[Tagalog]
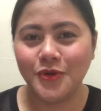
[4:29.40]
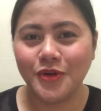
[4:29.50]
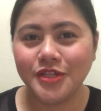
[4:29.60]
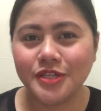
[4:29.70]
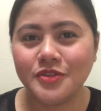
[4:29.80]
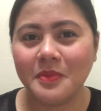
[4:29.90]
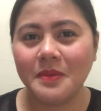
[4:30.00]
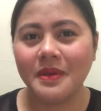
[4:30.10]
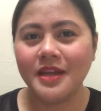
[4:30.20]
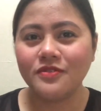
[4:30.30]
Yun,
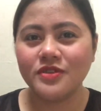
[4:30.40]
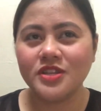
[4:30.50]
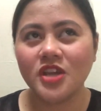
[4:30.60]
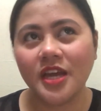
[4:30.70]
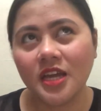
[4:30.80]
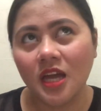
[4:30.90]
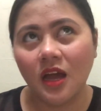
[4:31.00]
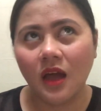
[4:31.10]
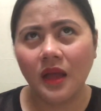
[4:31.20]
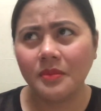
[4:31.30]
nasubaybayan ko din, ay,
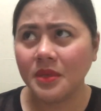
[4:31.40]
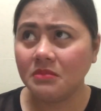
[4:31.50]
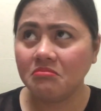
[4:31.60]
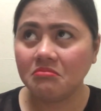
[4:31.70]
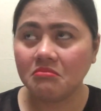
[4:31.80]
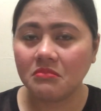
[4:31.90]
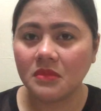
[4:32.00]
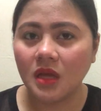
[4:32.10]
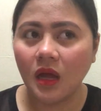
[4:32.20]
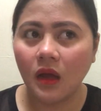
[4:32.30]
I mean,
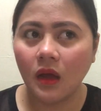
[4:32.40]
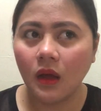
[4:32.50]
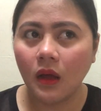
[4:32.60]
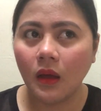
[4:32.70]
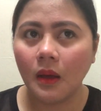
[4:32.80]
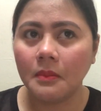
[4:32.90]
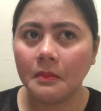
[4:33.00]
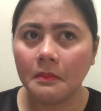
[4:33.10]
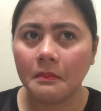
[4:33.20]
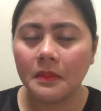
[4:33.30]

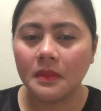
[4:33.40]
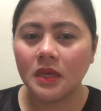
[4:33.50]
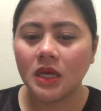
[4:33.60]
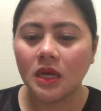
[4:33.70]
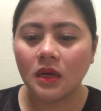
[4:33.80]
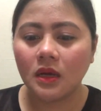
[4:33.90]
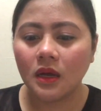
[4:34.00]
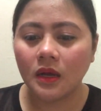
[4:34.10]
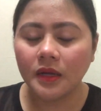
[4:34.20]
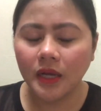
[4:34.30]
um,
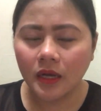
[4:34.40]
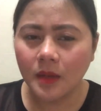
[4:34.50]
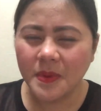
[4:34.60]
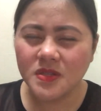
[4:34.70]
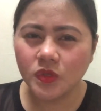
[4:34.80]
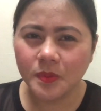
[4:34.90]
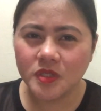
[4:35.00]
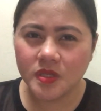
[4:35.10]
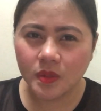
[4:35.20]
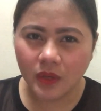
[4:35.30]

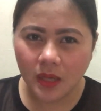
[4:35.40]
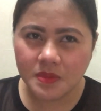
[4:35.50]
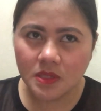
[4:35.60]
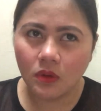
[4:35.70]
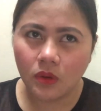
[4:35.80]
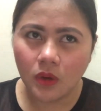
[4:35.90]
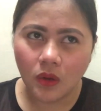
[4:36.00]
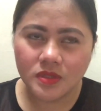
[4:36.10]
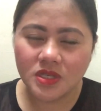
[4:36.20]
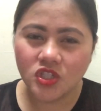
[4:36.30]
nakapag-subscribe siguro
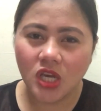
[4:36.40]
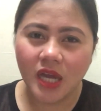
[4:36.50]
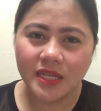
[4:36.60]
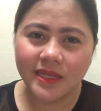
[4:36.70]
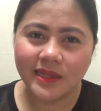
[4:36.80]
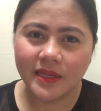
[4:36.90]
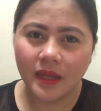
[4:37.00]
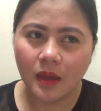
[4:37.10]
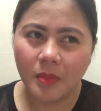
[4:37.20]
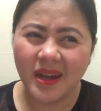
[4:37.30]
ako sa channel
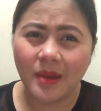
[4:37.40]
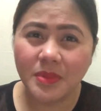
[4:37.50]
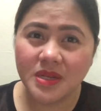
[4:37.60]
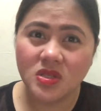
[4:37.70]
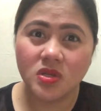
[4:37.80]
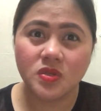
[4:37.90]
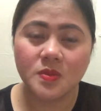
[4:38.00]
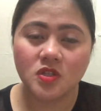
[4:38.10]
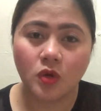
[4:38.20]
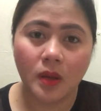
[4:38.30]
niya. Marami na siyang
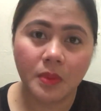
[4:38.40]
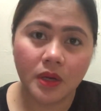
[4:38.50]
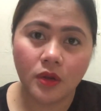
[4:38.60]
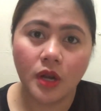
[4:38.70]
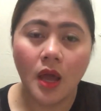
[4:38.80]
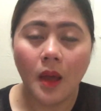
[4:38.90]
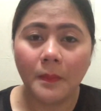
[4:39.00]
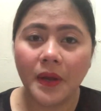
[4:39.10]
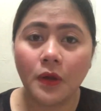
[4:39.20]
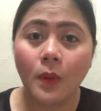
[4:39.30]
subscriber nun.
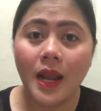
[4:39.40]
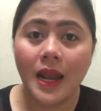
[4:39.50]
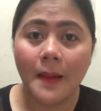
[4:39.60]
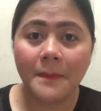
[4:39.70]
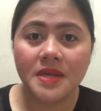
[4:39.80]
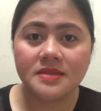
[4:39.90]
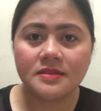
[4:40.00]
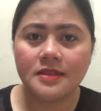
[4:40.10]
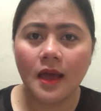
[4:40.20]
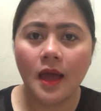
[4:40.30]
Pero wala pa
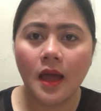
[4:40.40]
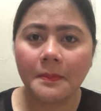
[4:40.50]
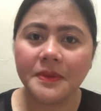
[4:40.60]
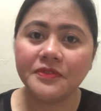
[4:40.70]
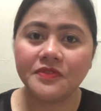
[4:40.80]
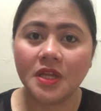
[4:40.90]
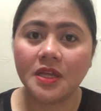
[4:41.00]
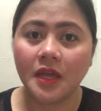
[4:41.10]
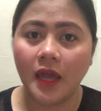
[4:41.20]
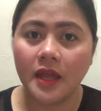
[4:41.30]
sa
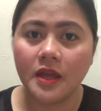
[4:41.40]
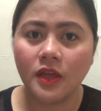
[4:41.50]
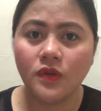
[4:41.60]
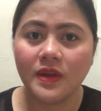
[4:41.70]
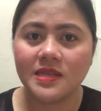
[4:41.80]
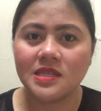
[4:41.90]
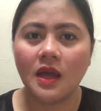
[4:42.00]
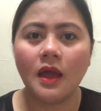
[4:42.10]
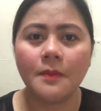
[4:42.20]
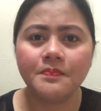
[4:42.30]
50k. Ngayon
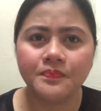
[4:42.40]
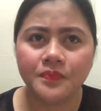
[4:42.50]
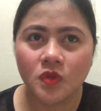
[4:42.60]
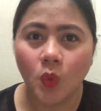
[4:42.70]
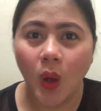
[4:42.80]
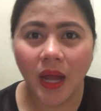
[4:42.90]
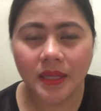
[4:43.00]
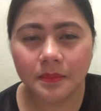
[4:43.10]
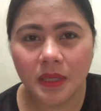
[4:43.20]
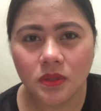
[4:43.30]
nasa
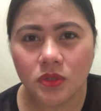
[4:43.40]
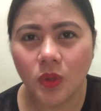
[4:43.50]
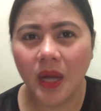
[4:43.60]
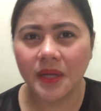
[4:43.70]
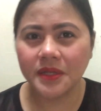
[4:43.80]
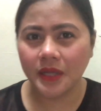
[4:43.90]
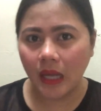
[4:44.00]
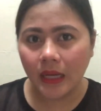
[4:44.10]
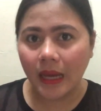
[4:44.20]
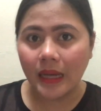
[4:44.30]
200, magto
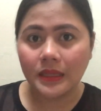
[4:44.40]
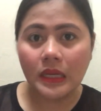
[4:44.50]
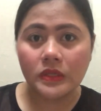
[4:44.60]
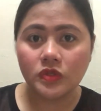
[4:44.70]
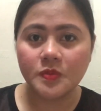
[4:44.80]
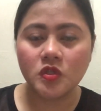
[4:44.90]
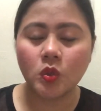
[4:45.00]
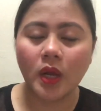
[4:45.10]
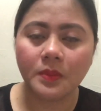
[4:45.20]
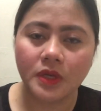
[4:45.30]
200k na ata yung
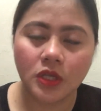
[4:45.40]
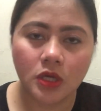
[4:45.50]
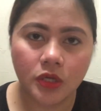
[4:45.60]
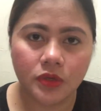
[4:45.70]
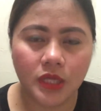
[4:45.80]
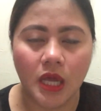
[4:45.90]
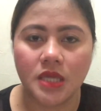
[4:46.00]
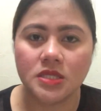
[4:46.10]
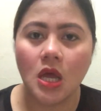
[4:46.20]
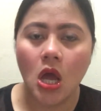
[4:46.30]
subscriber niya ngayon
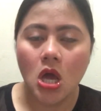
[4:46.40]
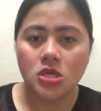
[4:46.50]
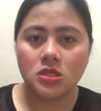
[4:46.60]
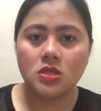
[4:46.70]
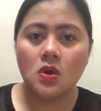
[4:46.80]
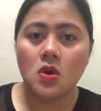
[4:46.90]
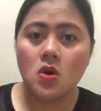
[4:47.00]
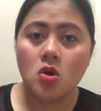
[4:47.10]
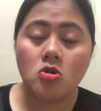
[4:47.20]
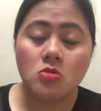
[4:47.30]
guys.
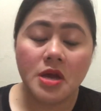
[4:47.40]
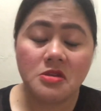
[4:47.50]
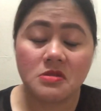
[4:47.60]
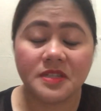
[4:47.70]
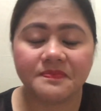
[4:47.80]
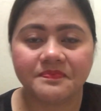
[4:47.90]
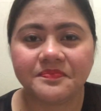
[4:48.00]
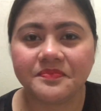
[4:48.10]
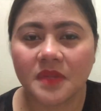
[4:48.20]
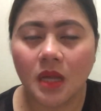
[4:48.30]
So, ayun.
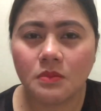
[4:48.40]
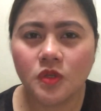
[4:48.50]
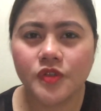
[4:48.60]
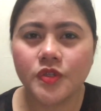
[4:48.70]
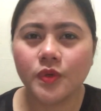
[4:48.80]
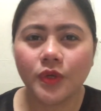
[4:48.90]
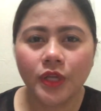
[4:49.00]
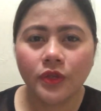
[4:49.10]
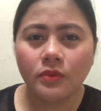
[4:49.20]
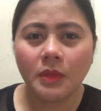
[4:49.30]
Gusto ko
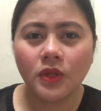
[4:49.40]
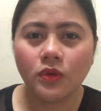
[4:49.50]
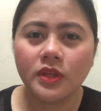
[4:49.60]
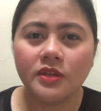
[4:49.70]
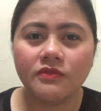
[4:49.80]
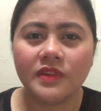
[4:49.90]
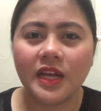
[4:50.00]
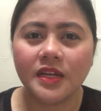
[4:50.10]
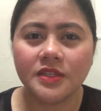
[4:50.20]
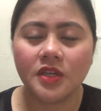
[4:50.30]
din manood ng
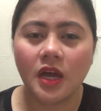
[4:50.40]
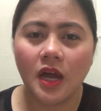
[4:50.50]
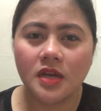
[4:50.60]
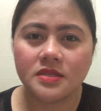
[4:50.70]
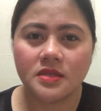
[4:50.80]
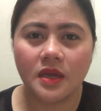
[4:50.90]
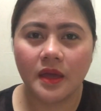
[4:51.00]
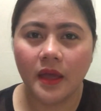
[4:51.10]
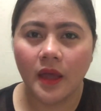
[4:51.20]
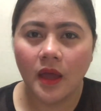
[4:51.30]
vlog niya
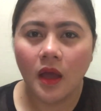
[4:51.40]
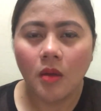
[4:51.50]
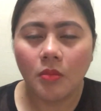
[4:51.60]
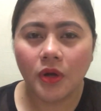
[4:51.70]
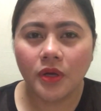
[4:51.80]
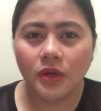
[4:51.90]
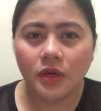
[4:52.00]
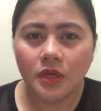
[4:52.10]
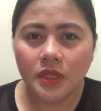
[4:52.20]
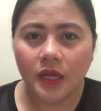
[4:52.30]
kasi More
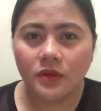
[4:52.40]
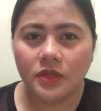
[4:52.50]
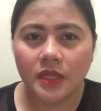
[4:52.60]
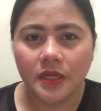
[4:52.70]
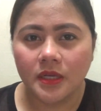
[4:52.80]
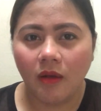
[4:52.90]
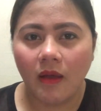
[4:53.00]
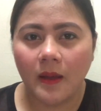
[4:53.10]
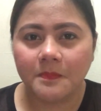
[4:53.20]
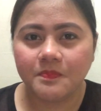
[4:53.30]
on, ano din,
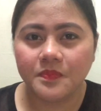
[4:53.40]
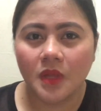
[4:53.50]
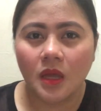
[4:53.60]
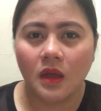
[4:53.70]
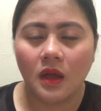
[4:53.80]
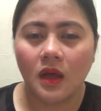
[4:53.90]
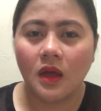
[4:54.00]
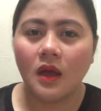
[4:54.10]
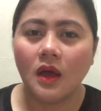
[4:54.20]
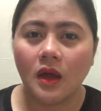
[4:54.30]
um,
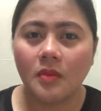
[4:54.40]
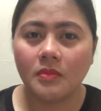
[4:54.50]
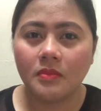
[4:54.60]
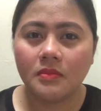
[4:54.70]
um,